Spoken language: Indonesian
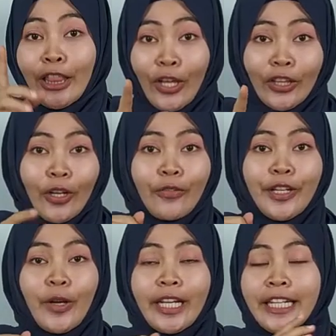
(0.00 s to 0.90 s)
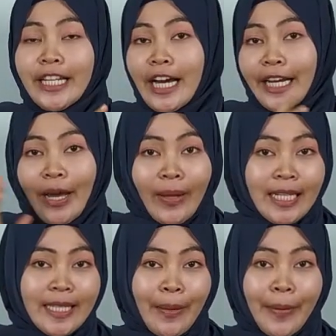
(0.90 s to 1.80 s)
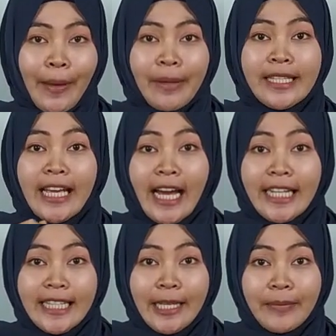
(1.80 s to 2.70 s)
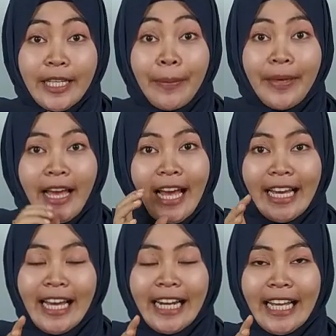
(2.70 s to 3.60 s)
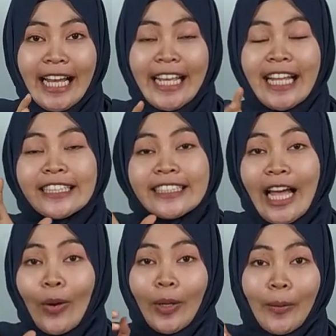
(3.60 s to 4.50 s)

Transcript: Tonton video ini dari awal sampai habis, jangan di skip-skip ya, agar kalian tahu